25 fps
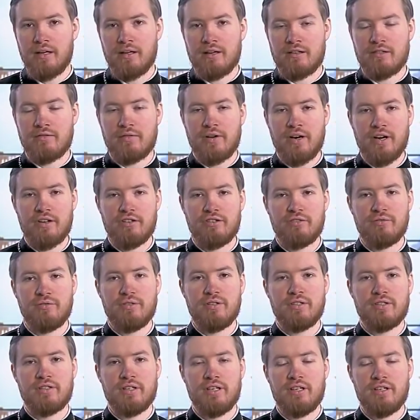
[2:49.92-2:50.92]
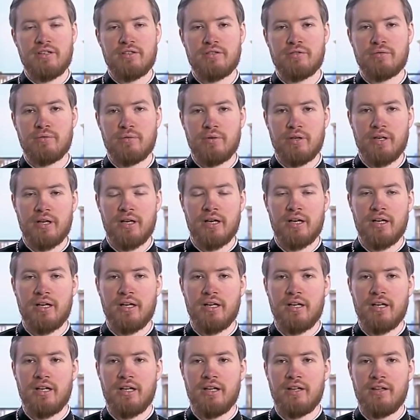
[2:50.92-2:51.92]
разворачивается история
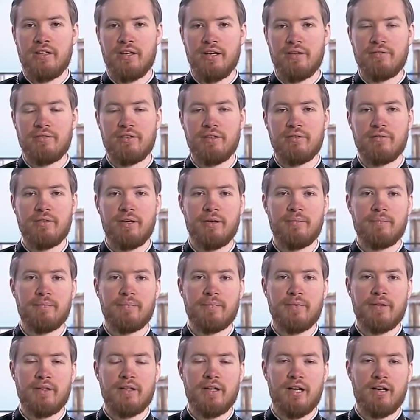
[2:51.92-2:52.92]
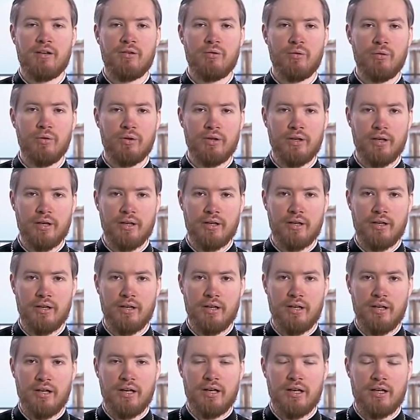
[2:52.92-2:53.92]
древнего народа,
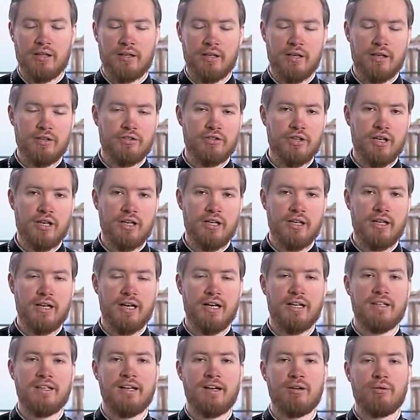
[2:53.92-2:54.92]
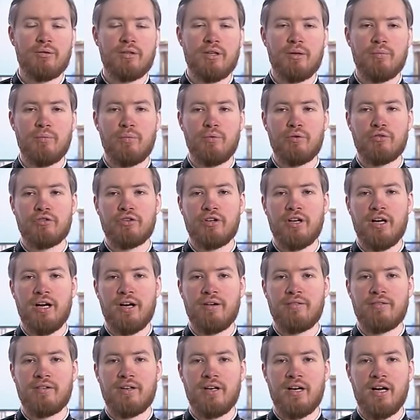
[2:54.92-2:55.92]
родоначальника народа Божия
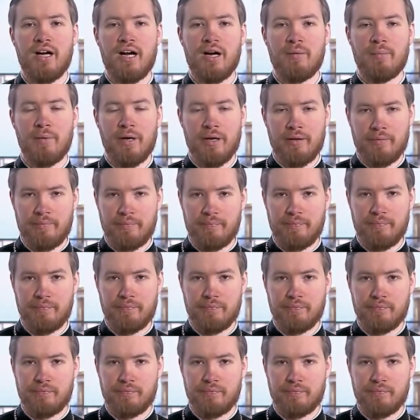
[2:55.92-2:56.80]
Авраама –